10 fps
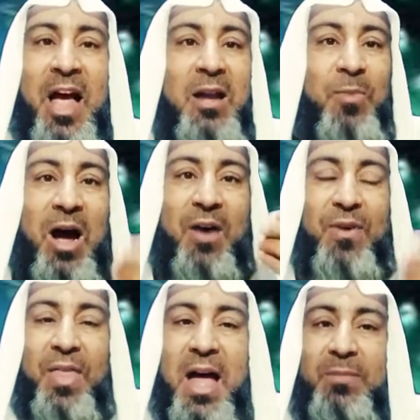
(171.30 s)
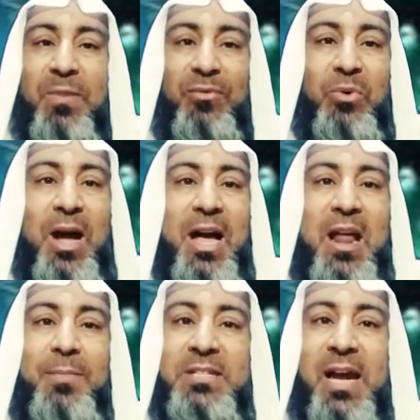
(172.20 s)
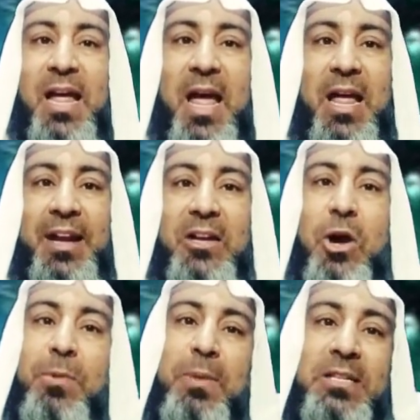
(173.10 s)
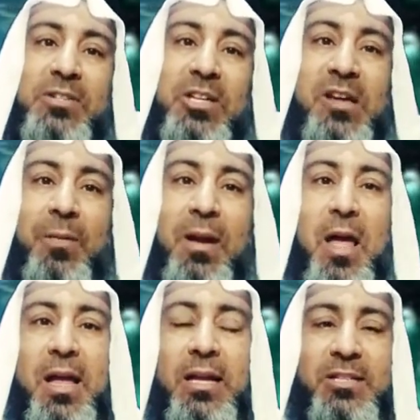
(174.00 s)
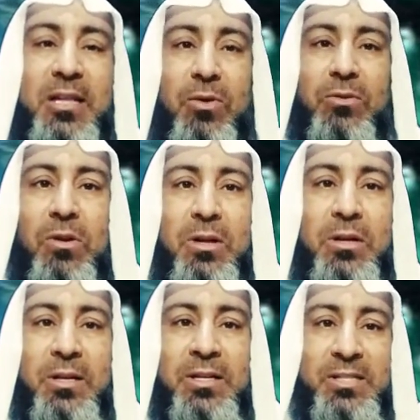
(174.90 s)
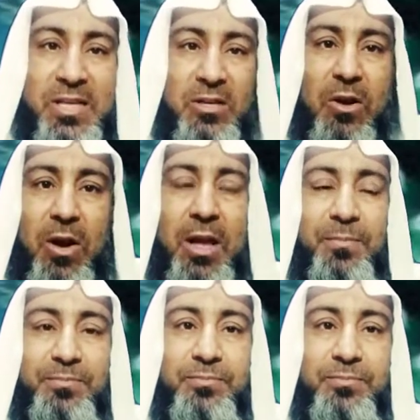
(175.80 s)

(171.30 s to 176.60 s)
المحافظات مفتوحة على مصراعيها يعني اليوم البصرة جزاهم الله خير سدوا الطرق سدوها